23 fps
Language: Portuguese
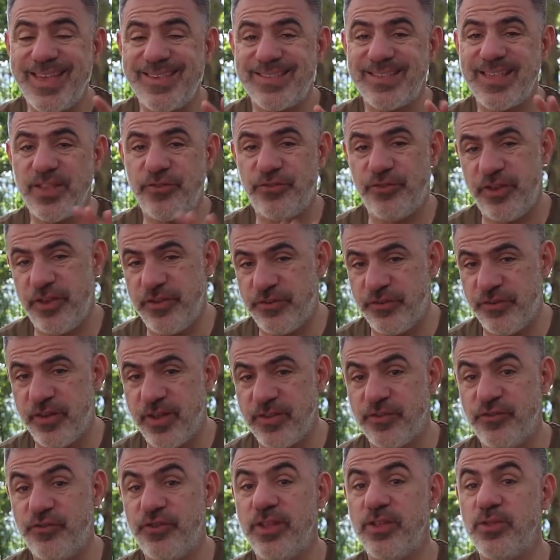
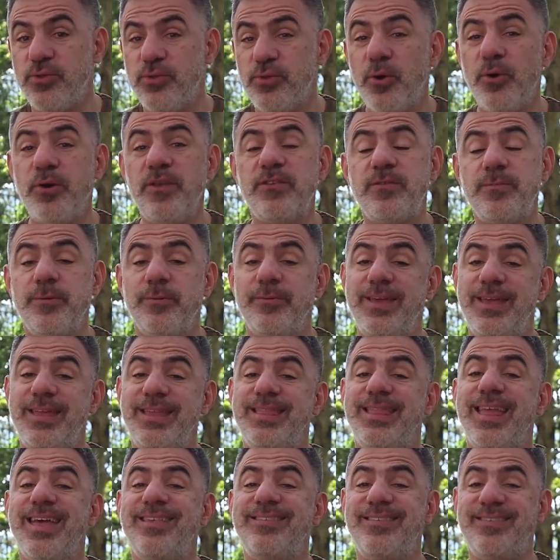estatísticas de
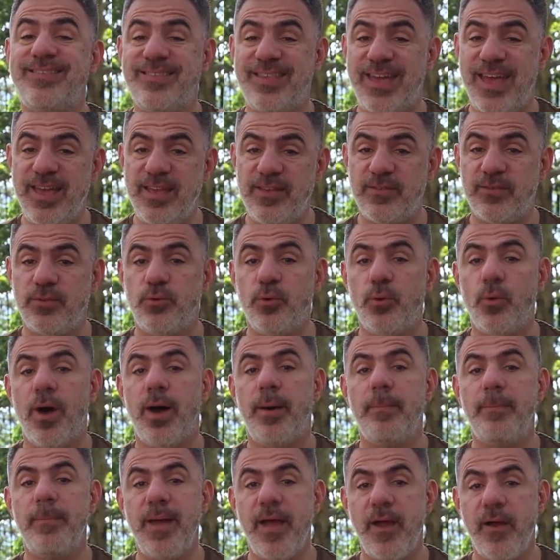2016 do
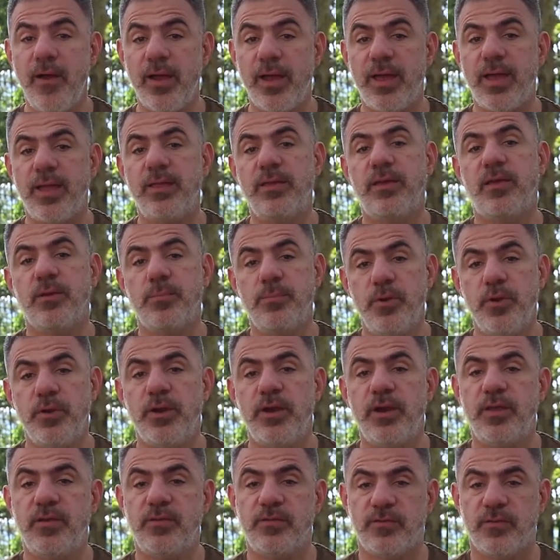American
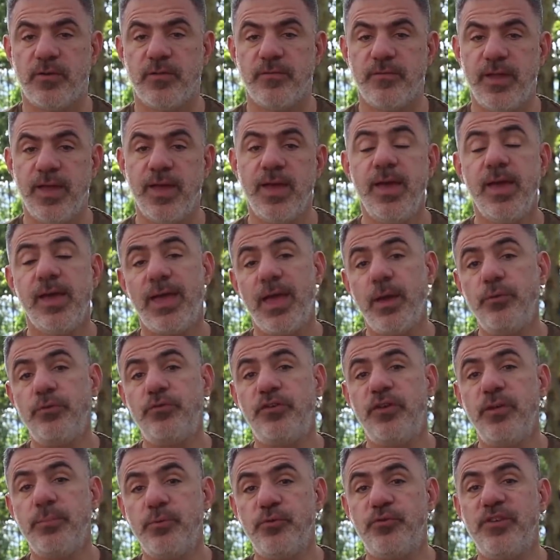Community Survey, que é um
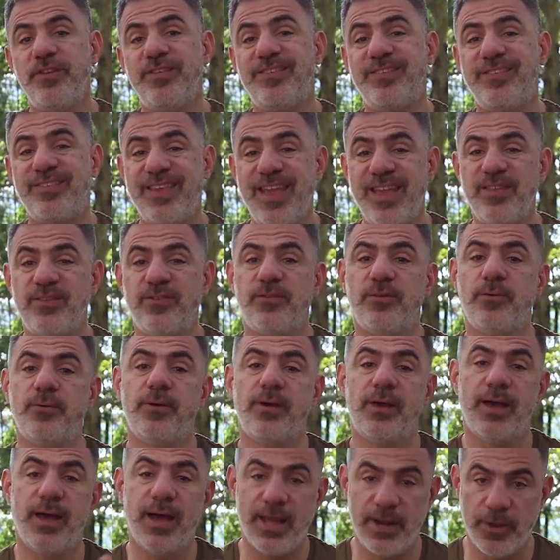tipo de censo
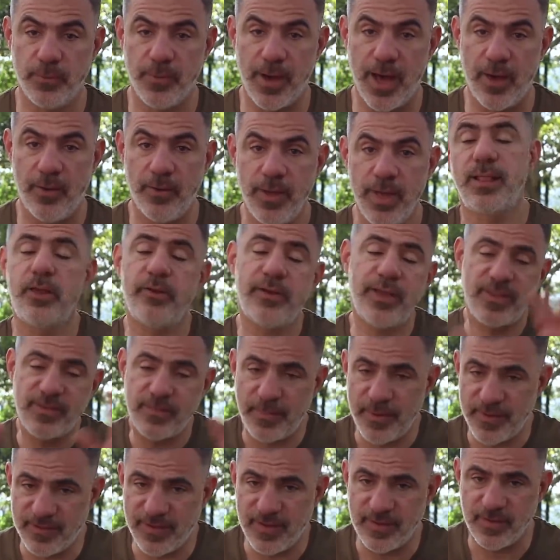anual. Claro que essa
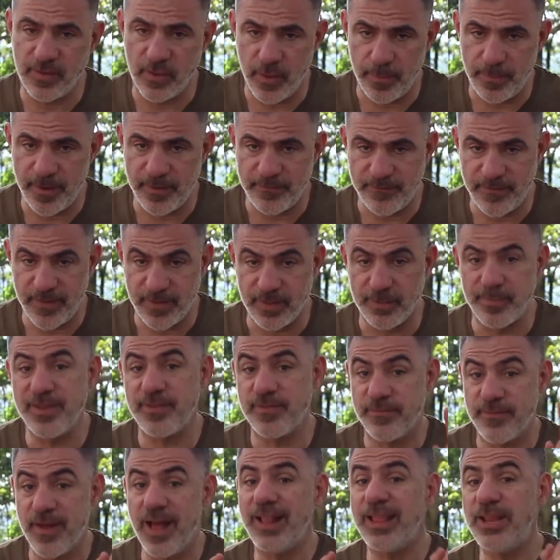pesquisa não é perfeita,
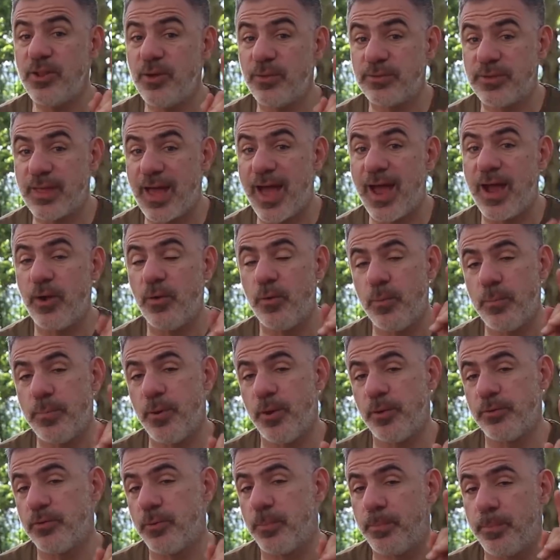mas vale notar um
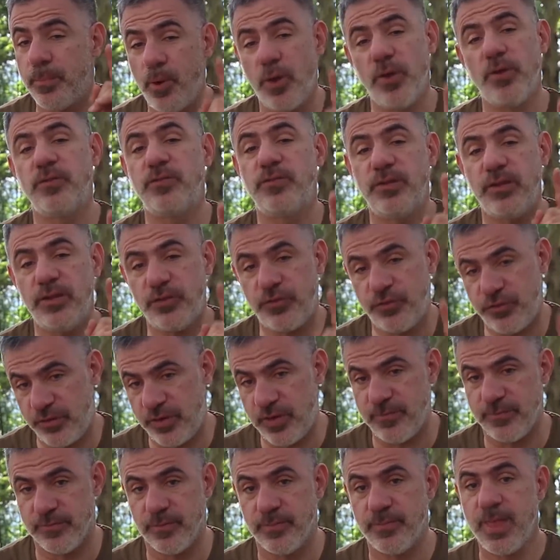ponto
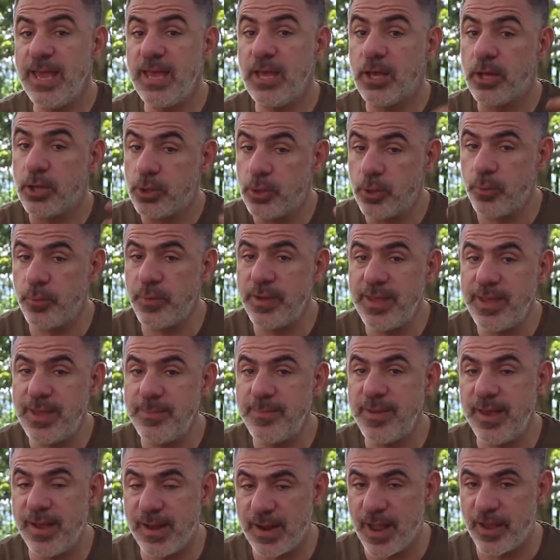positivo. Inclui
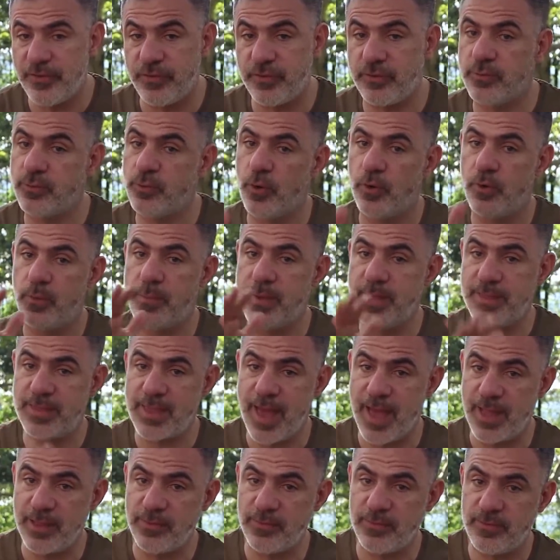imigrantes
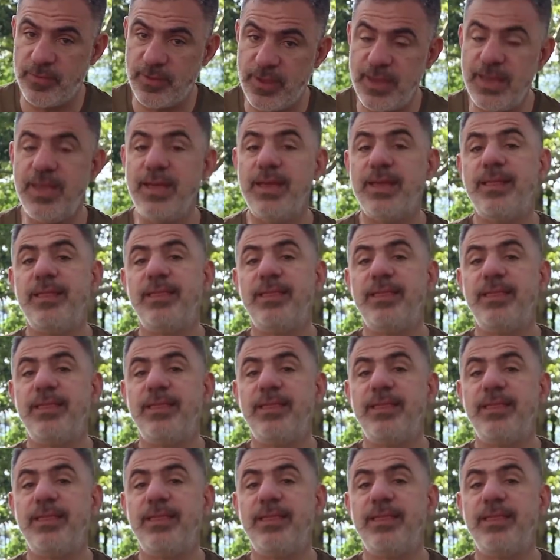documentados e